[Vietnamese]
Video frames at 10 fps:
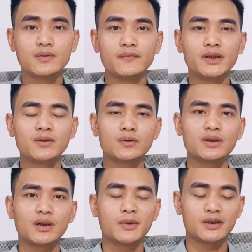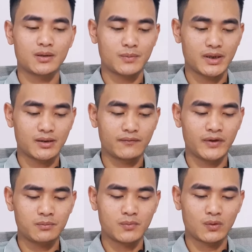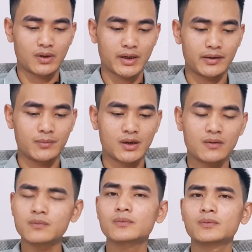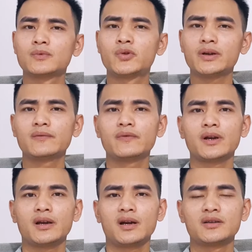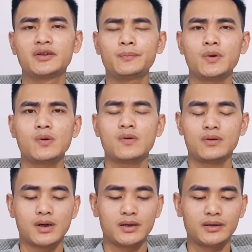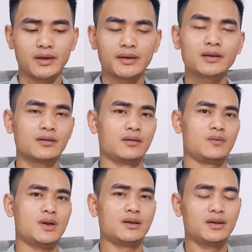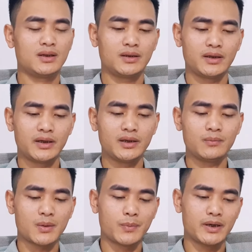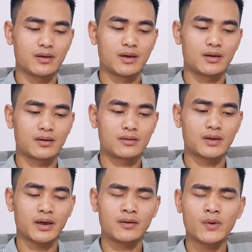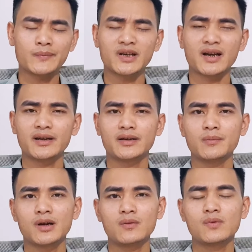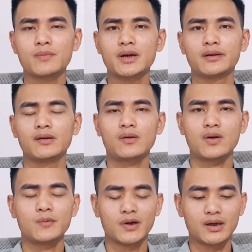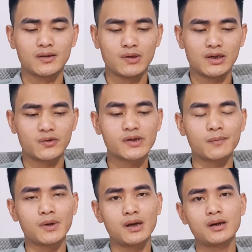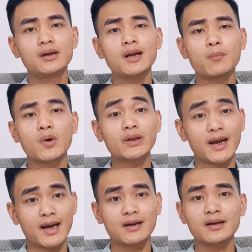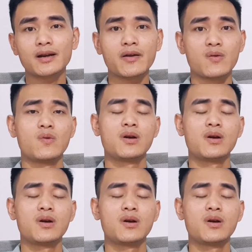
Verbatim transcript: ví dụ như là bây giờ mình viết một cái blog chuyên về uh, à, Shippo đấy, tiền điện tử đúng không ạ thì khi mà mình uh, cái website cái blog của mình nó có một cái lưu lượng truy cập lớn mỗi tháng đều